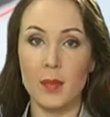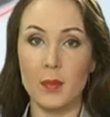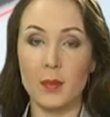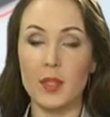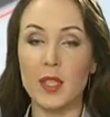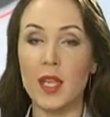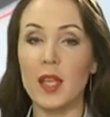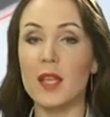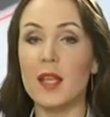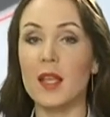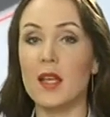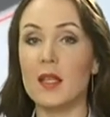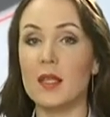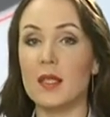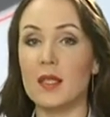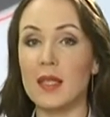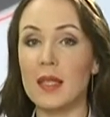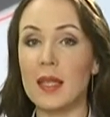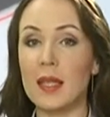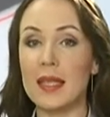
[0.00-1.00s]
Батареи
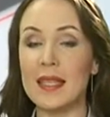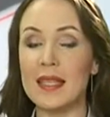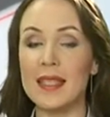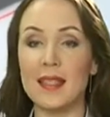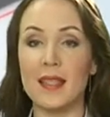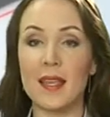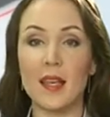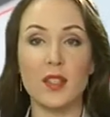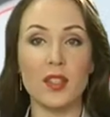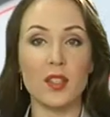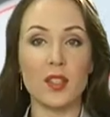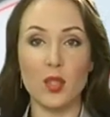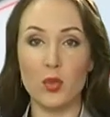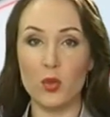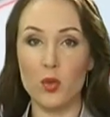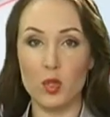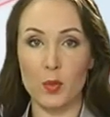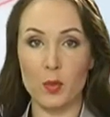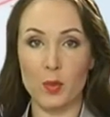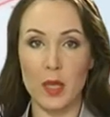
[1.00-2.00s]
остыли, стены не
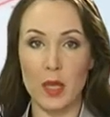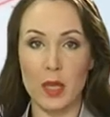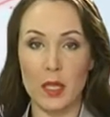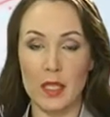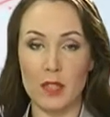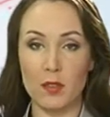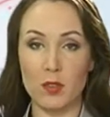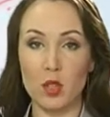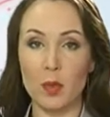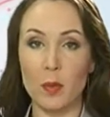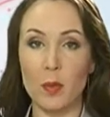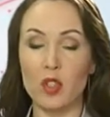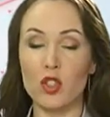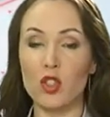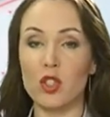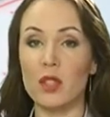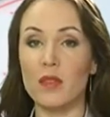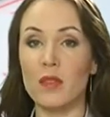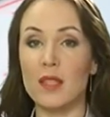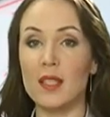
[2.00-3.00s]
успели. Сегодня почти
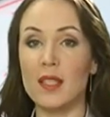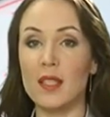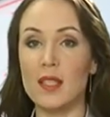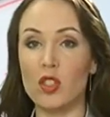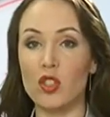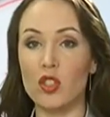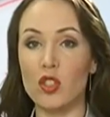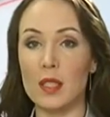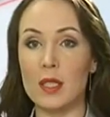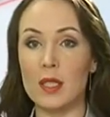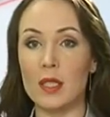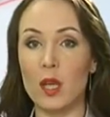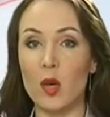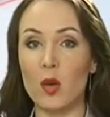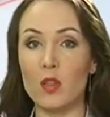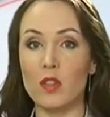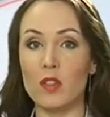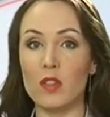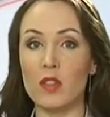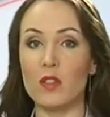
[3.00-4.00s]
2000
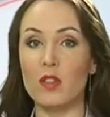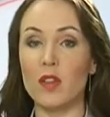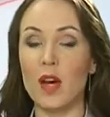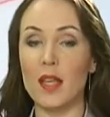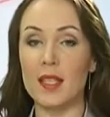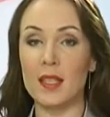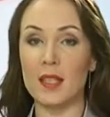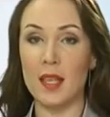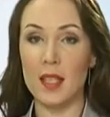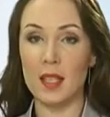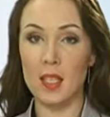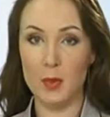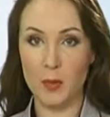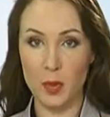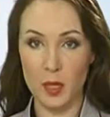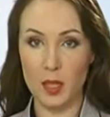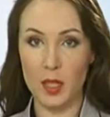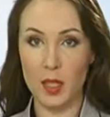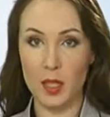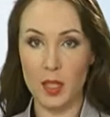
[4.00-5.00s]
златоустовцев остались без
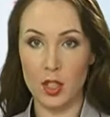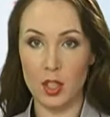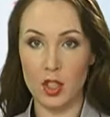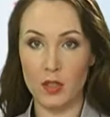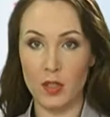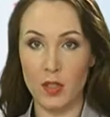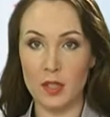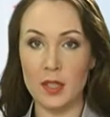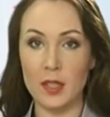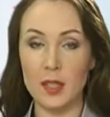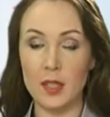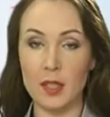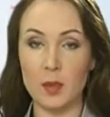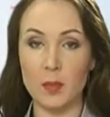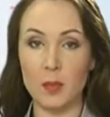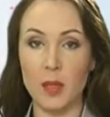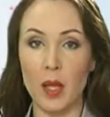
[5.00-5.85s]
горячей воды и тепла.